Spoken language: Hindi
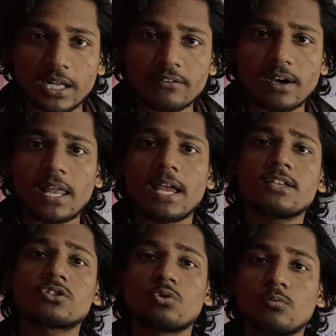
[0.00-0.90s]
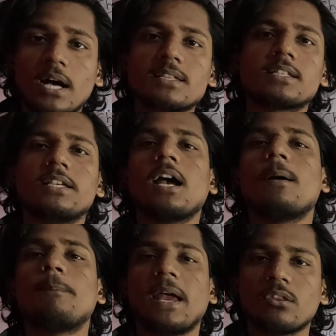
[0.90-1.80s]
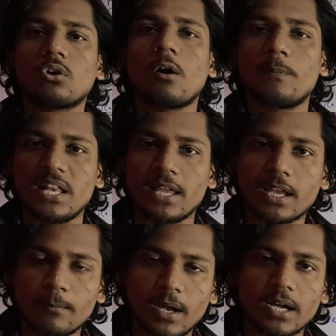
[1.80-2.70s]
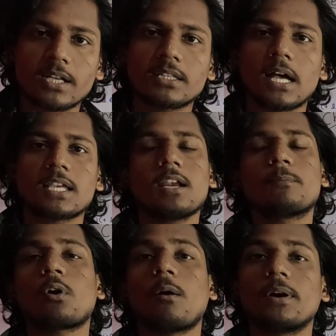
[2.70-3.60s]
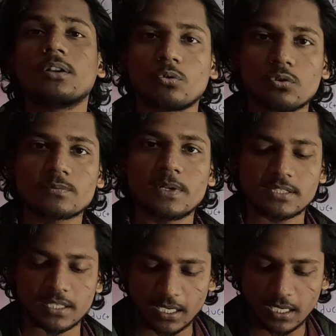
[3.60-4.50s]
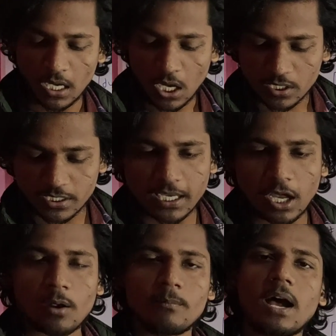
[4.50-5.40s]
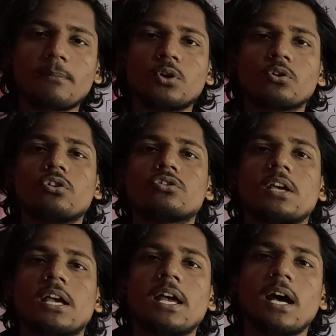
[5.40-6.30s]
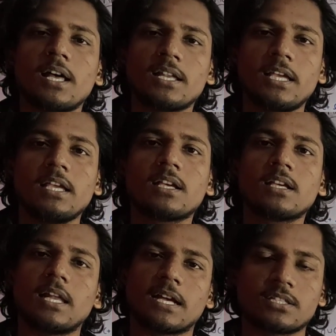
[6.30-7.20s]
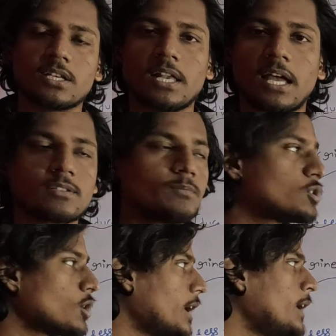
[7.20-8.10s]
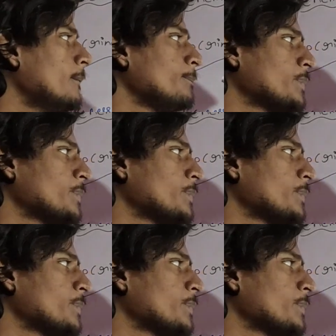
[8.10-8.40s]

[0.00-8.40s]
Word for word: रहने वाला है शुरुआत से ही आप पेन कॉपी लेके बैठे ताकि एक प्रॉपर नोट्स बन सके ठीक है और मैं आप लोगों को जो है हर एक लेक्चर के लास्ट में जो है